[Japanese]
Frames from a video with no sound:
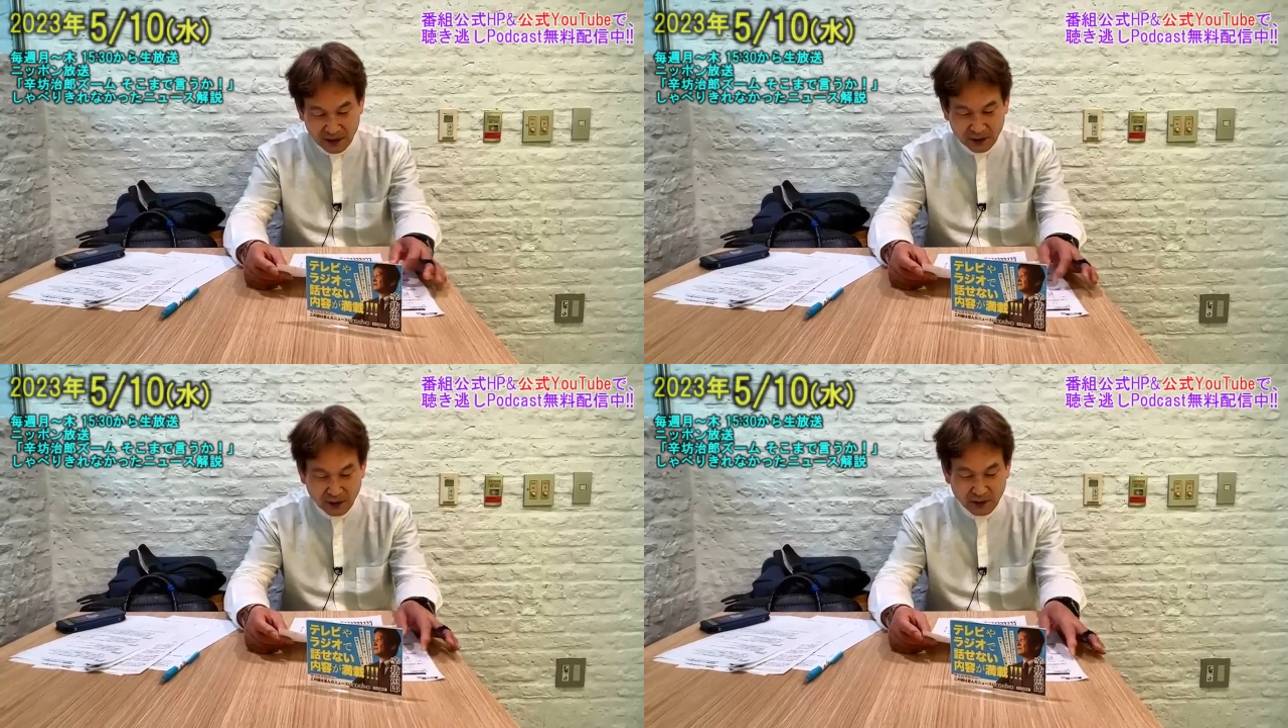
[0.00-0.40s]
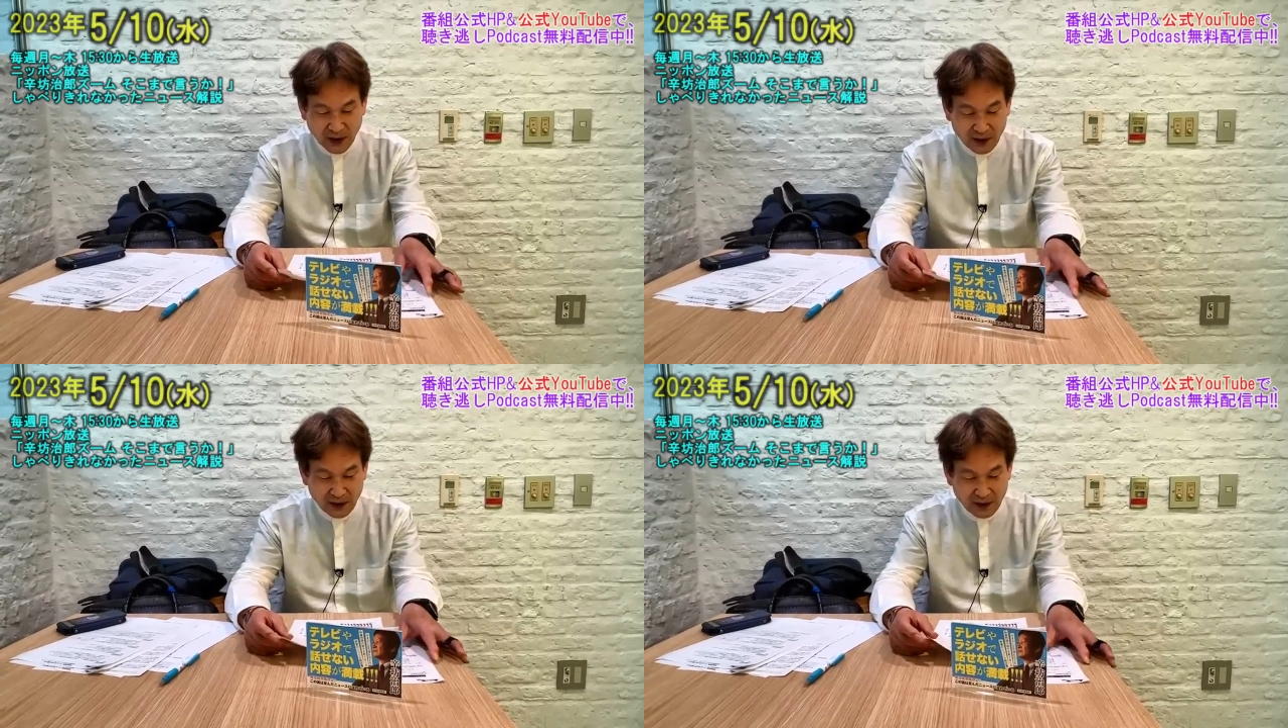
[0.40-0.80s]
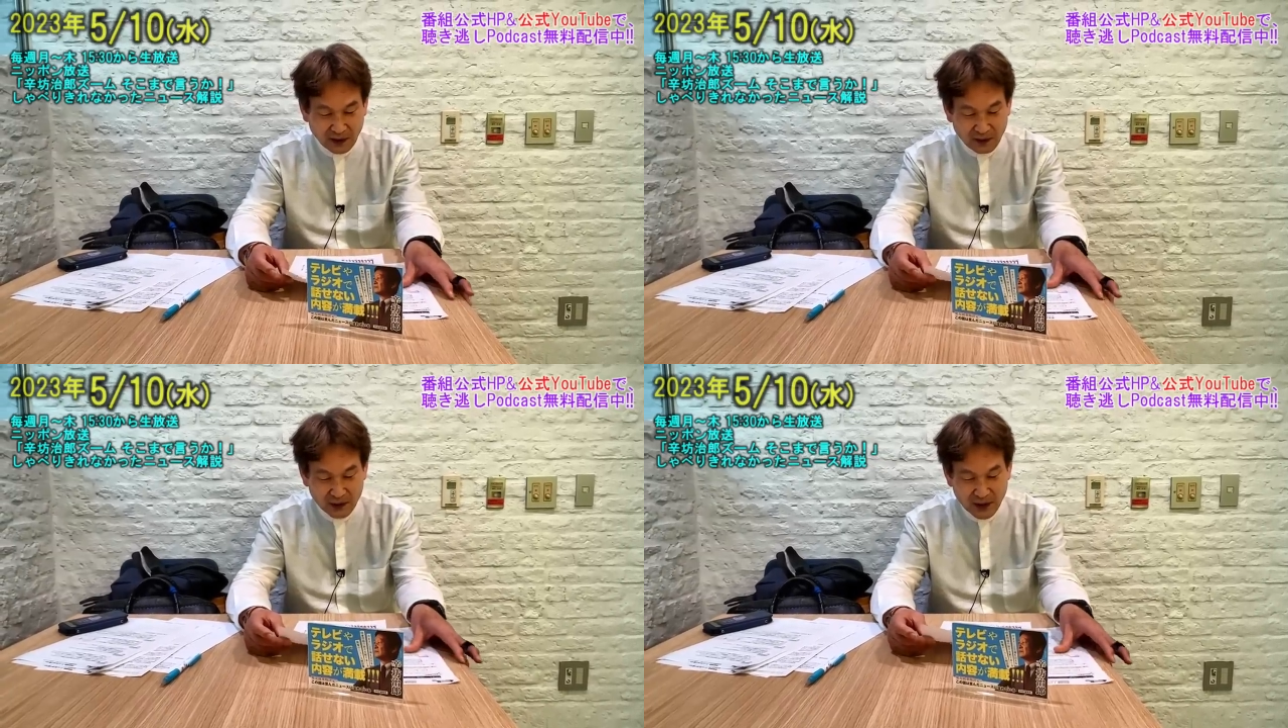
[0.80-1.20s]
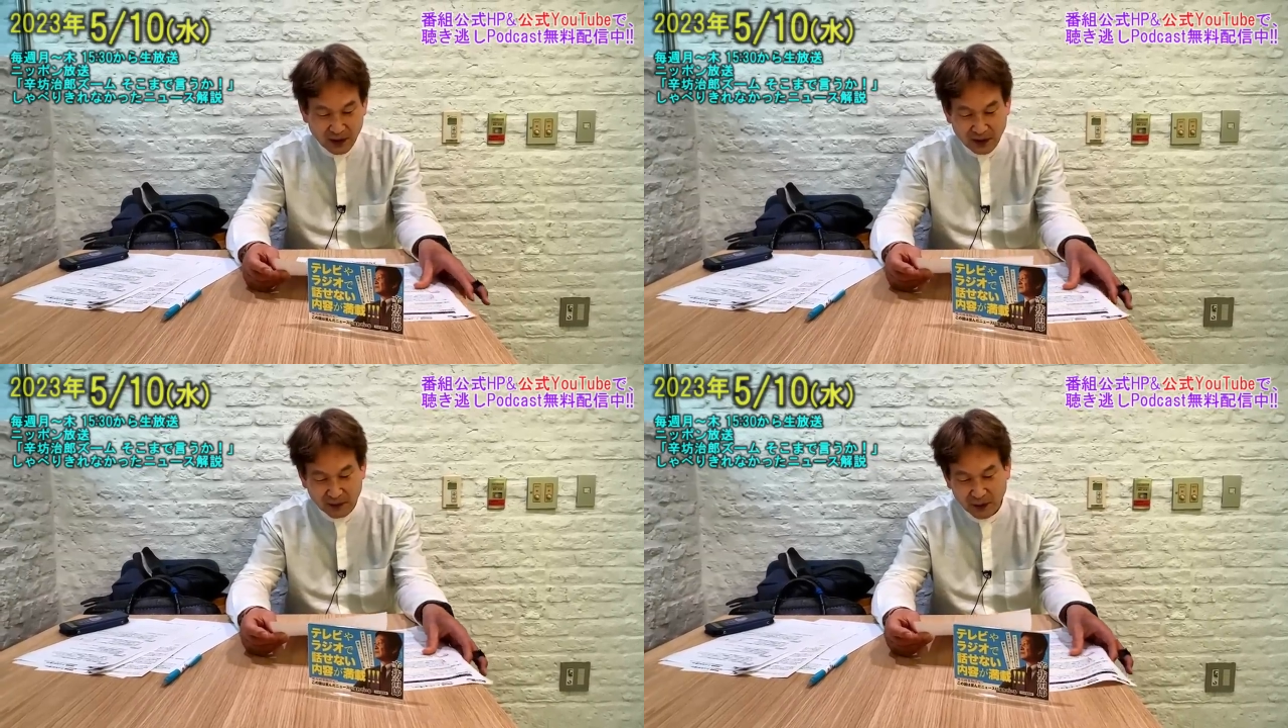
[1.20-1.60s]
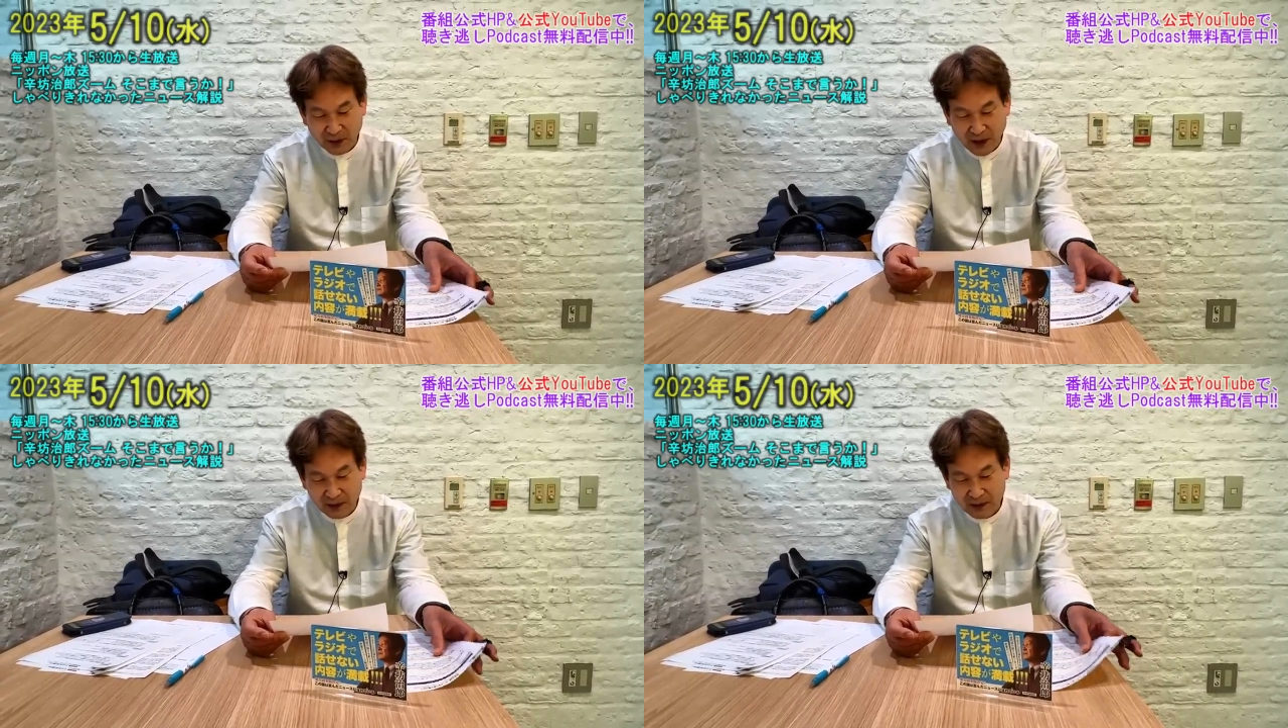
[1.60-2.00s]
中国ばっかりがロシアから物
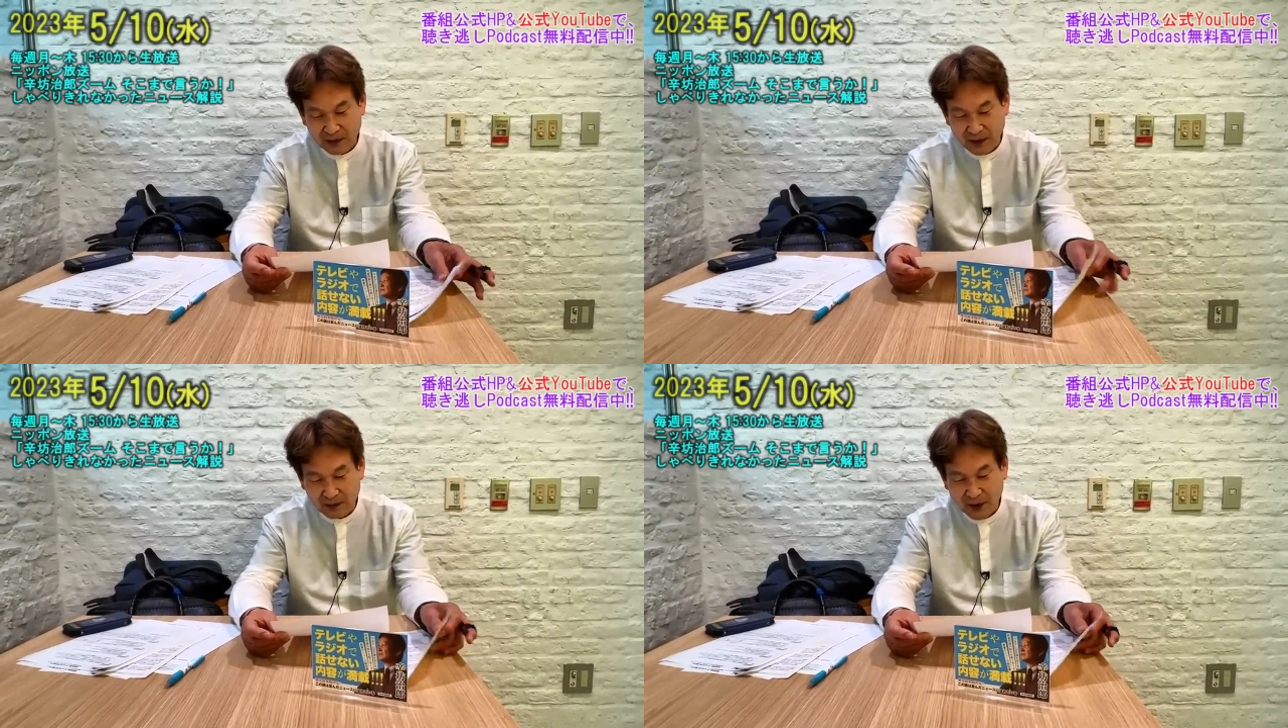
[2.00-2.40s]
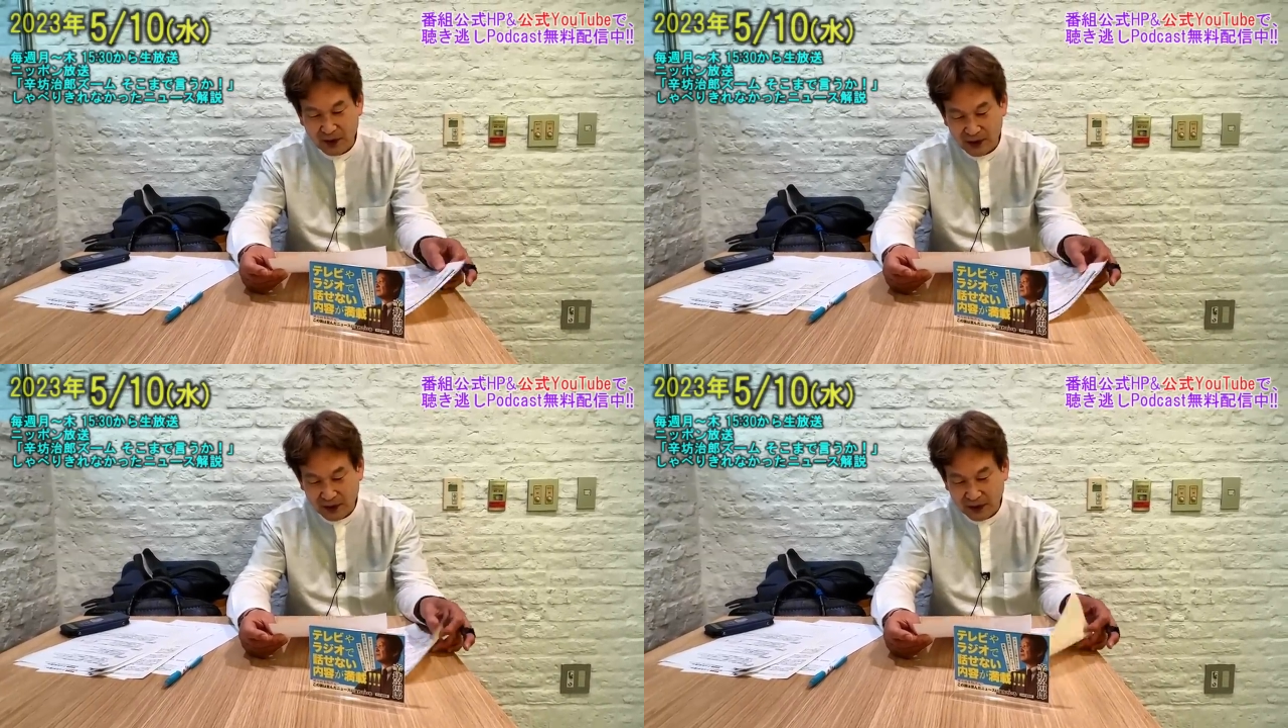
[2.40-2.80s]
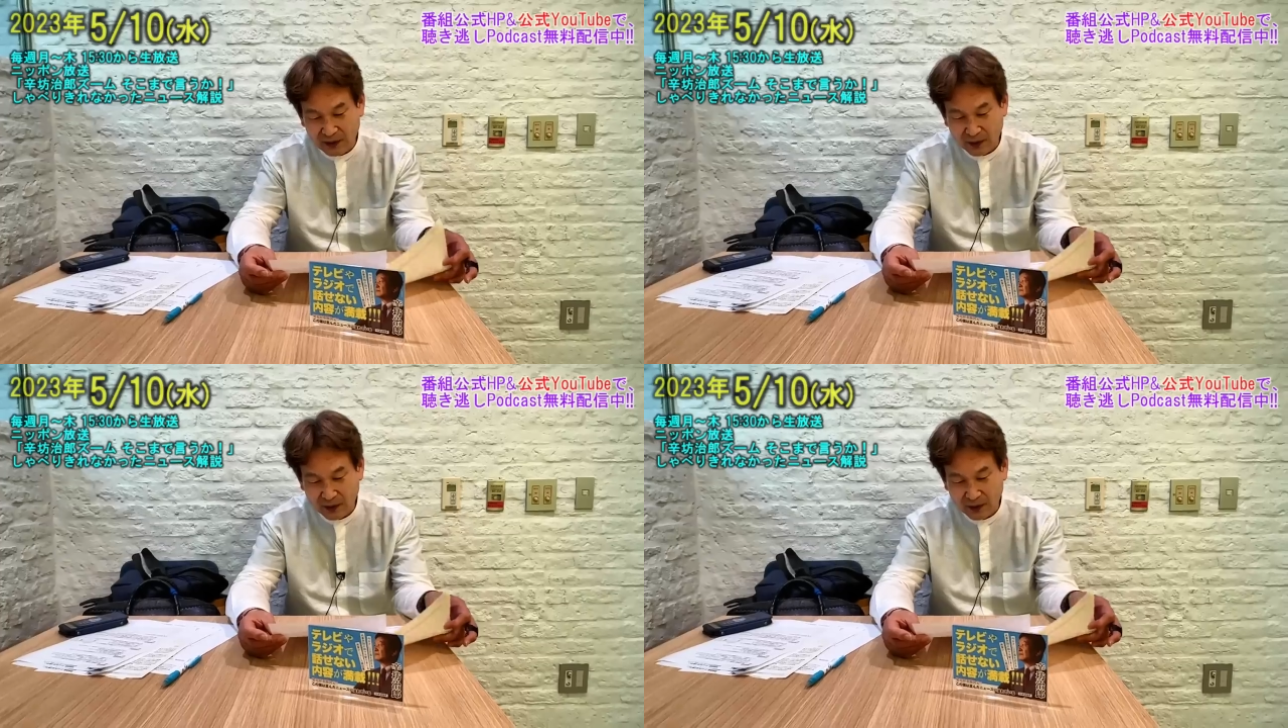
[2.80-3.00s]
を買ってるようなイメージで